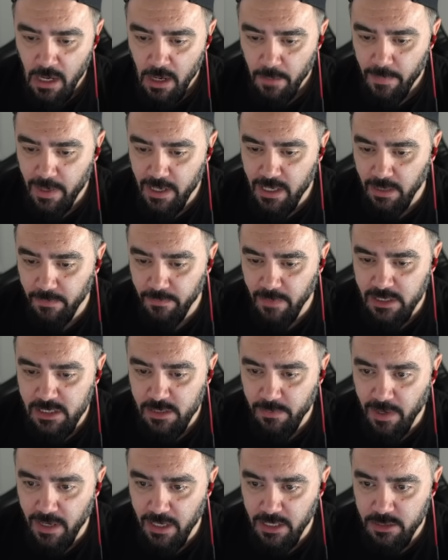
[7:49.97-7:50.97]
Bakalım nasıl
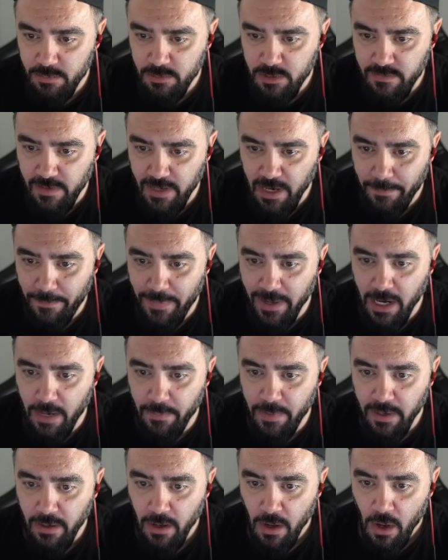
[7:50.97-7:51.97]
bir aracımız var hep beraber.